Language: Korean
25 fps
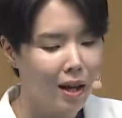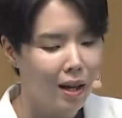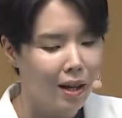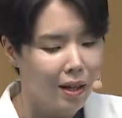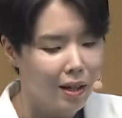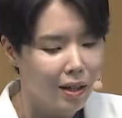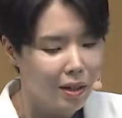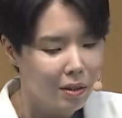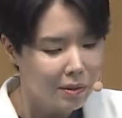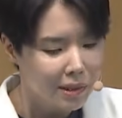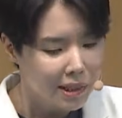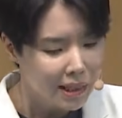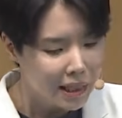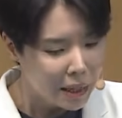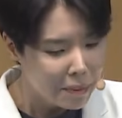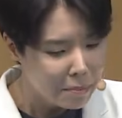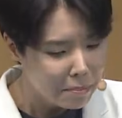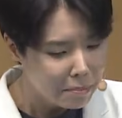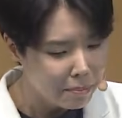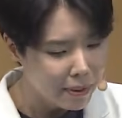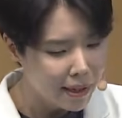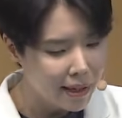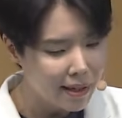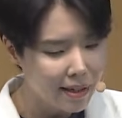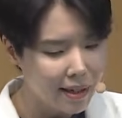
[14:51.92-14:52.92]
여러분,
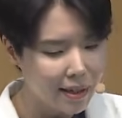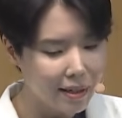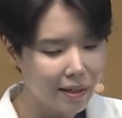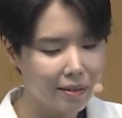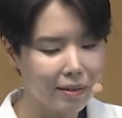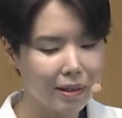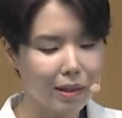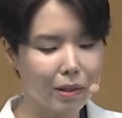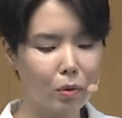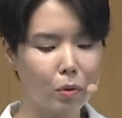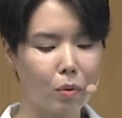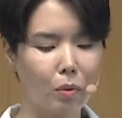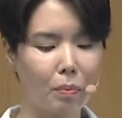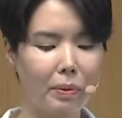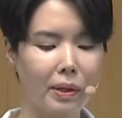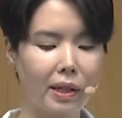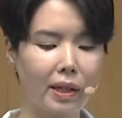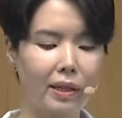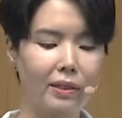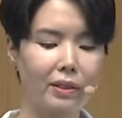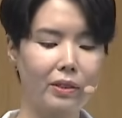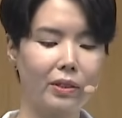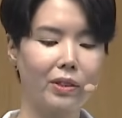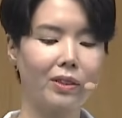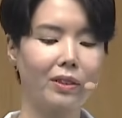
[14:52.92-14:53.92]
산발랏과
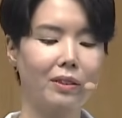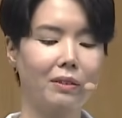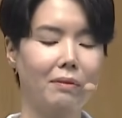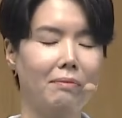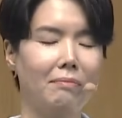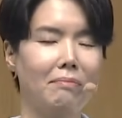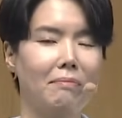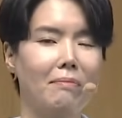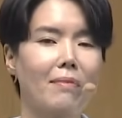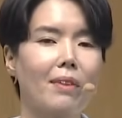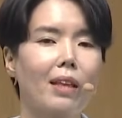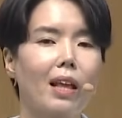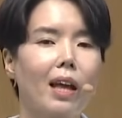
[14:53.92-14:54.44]
도비야는요,